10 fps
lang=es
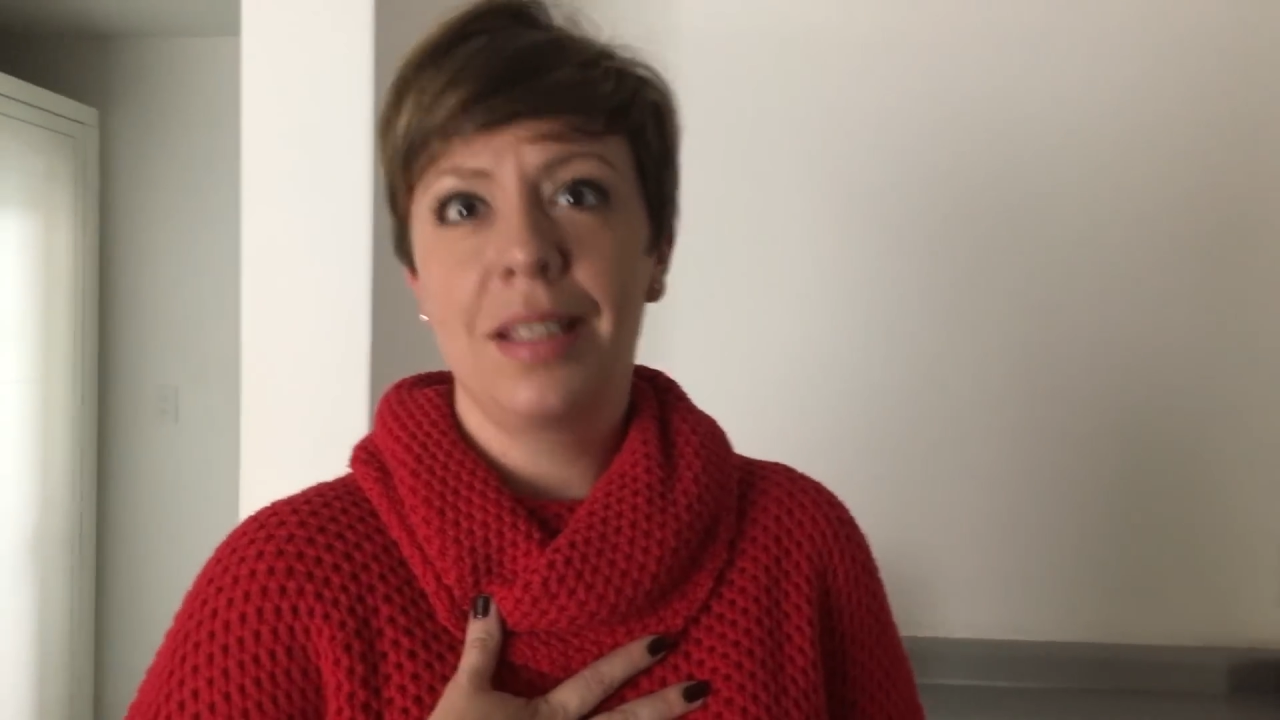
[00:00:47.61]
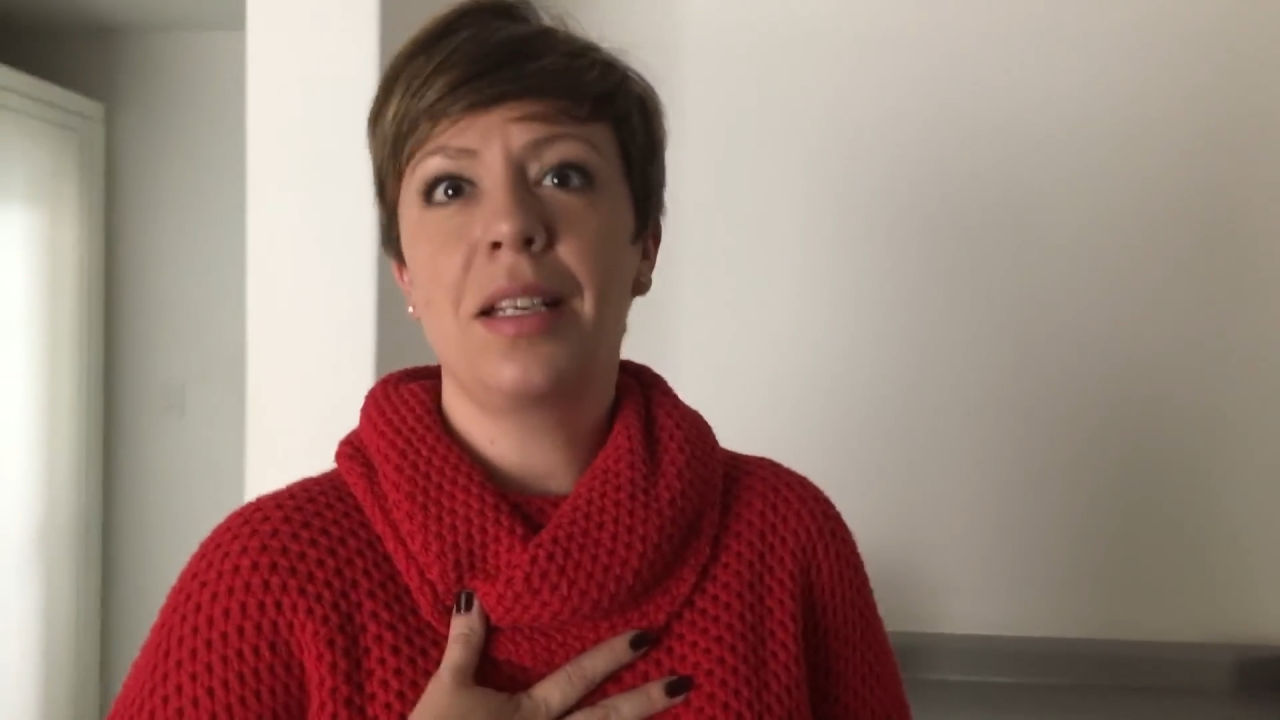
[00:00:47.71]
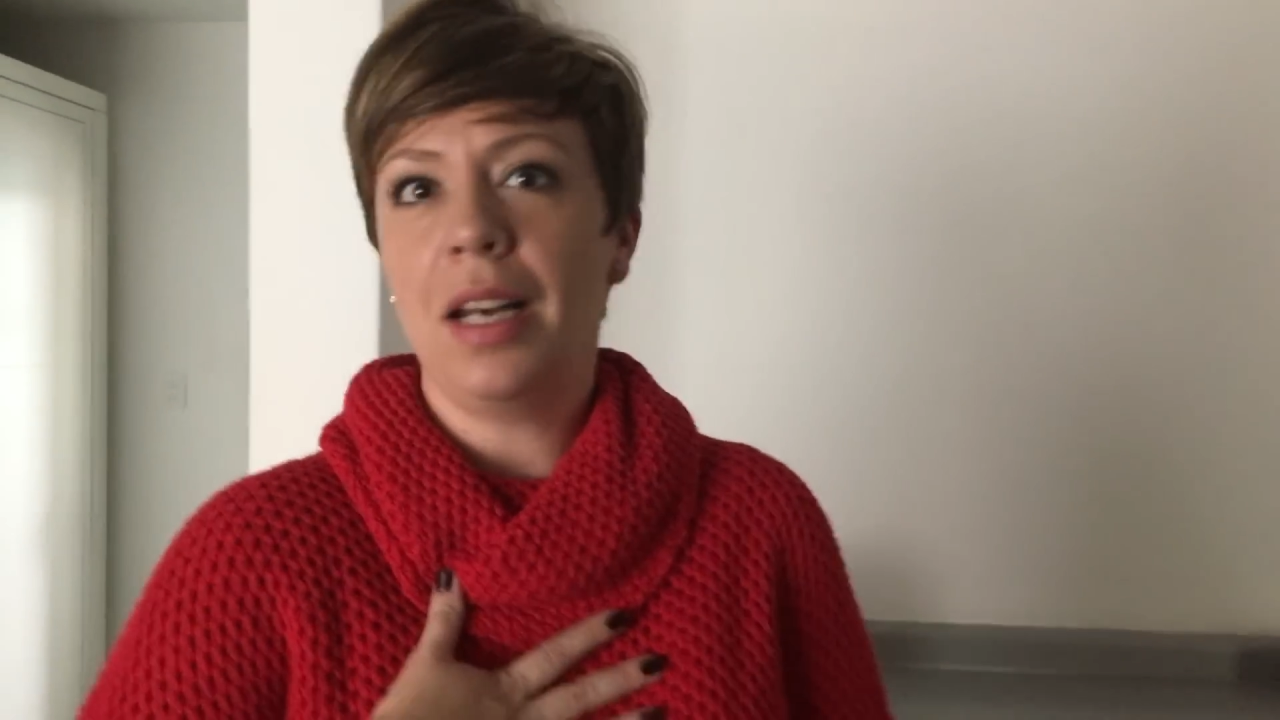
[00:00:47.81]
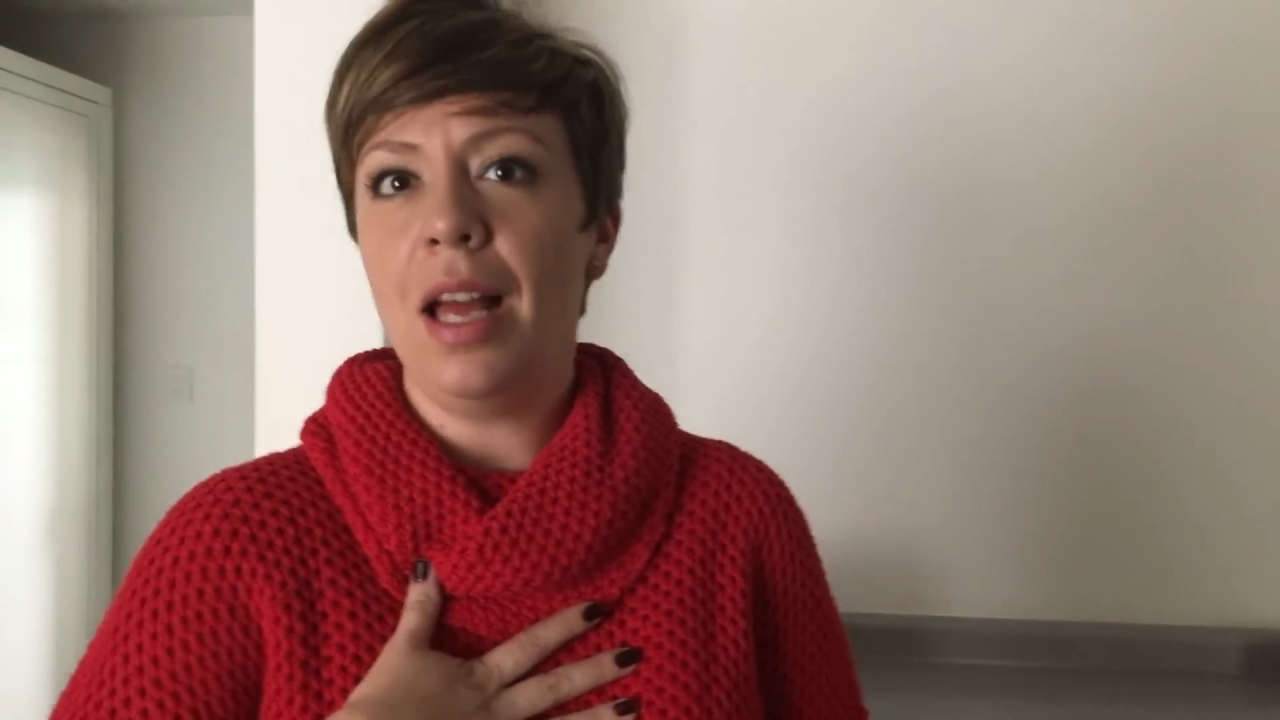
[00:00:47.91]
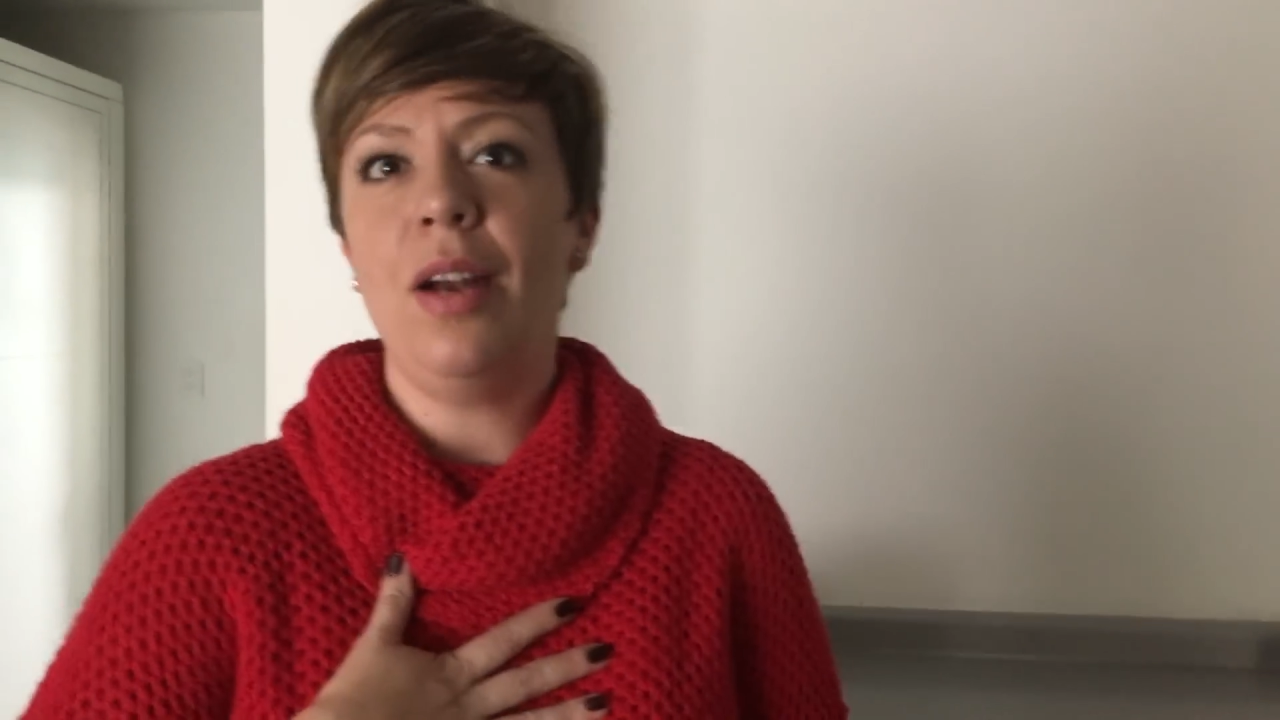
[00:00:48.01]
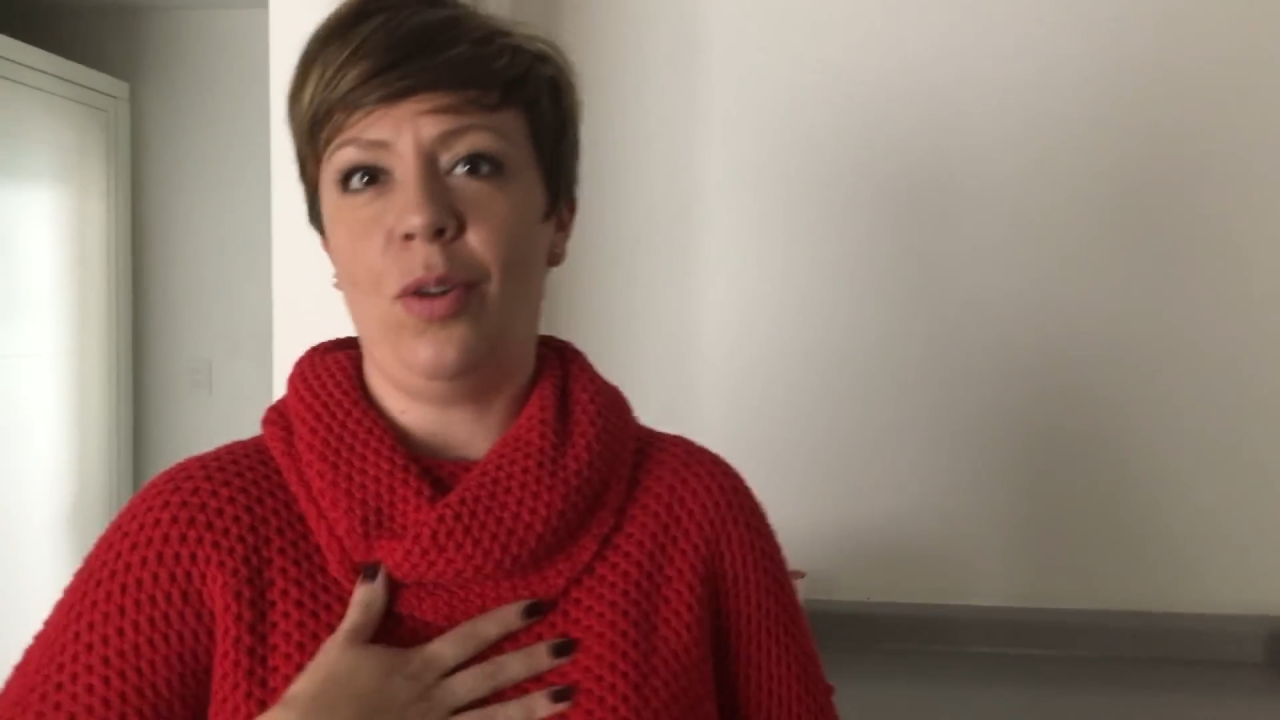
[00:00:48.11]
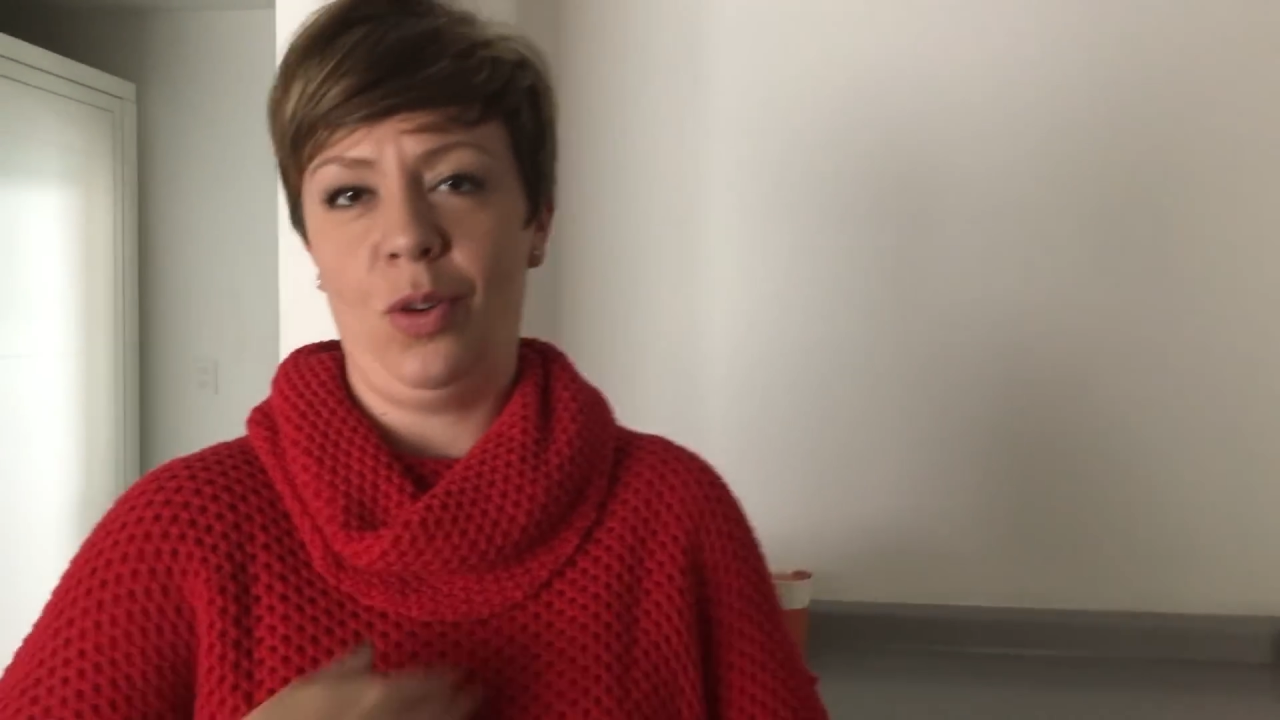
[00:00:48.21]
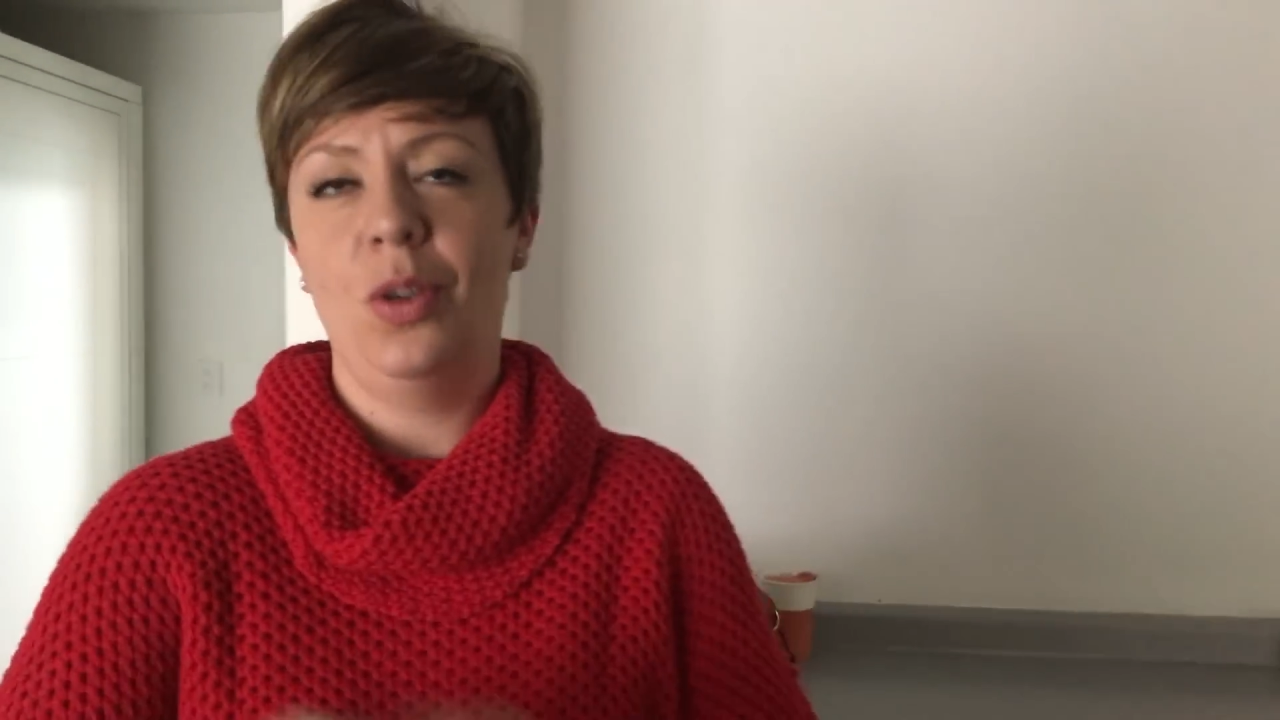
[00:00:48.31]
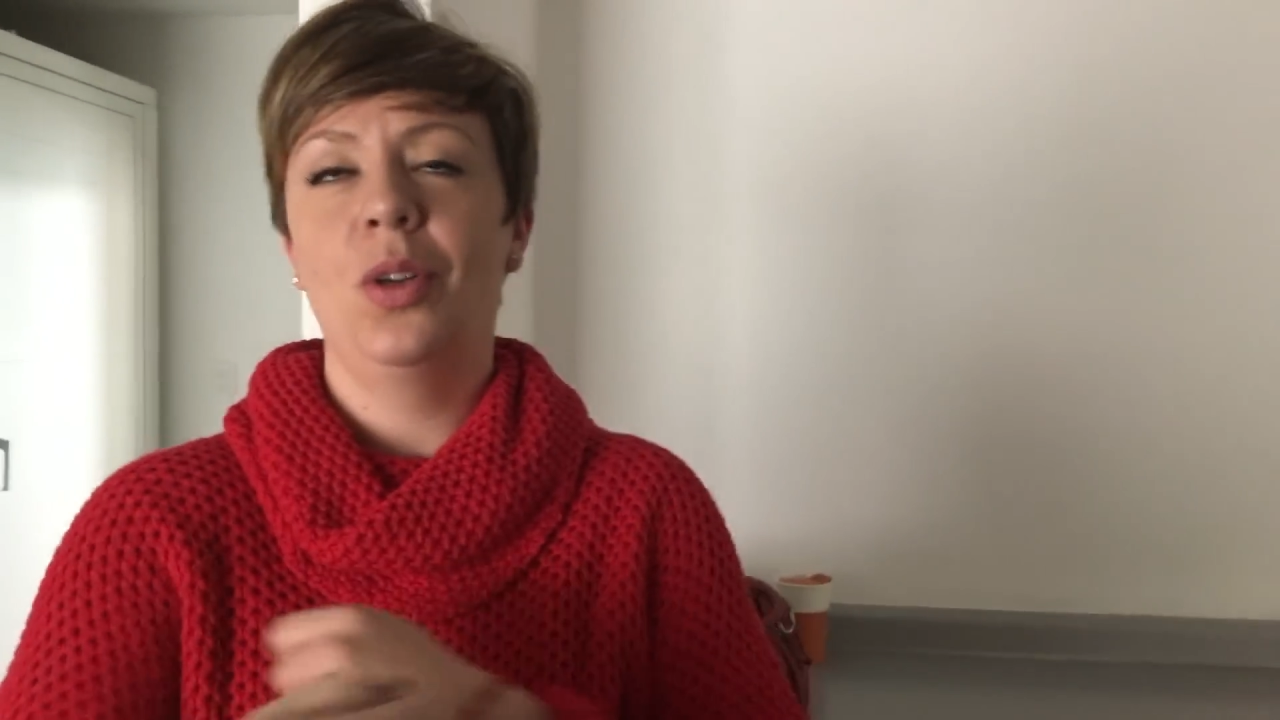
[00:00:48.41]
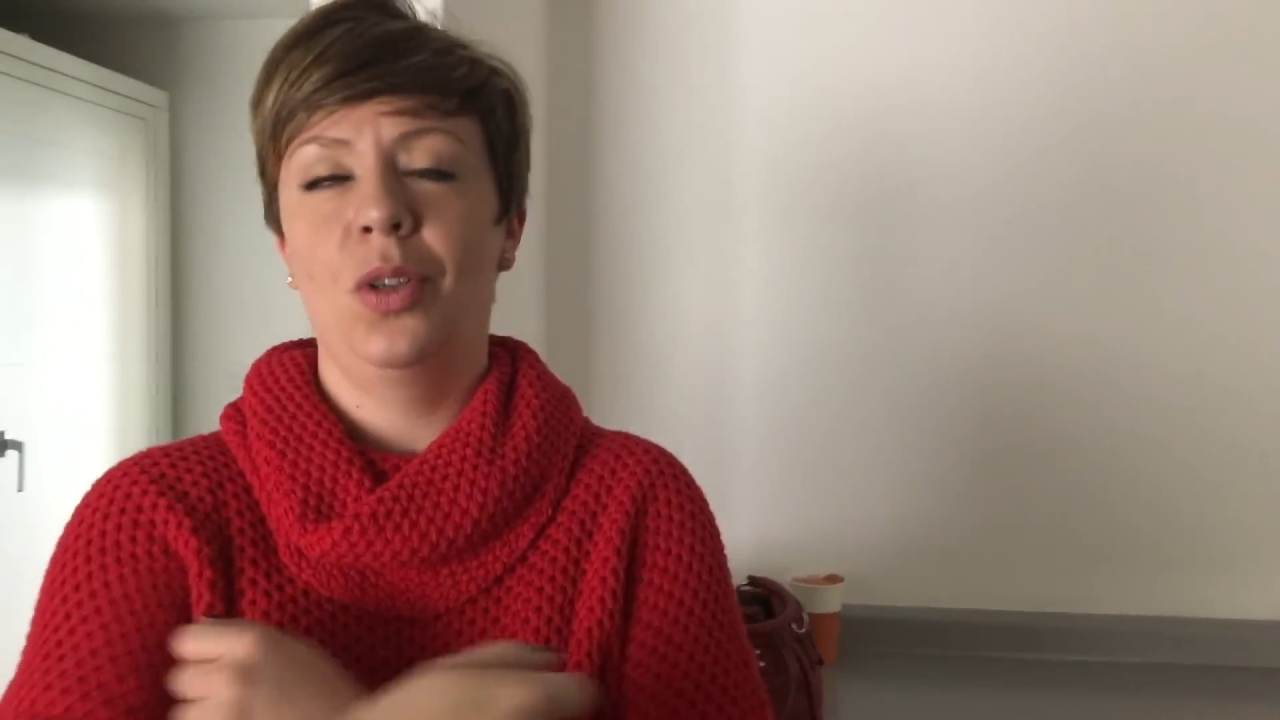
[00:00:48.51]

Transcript: Desde,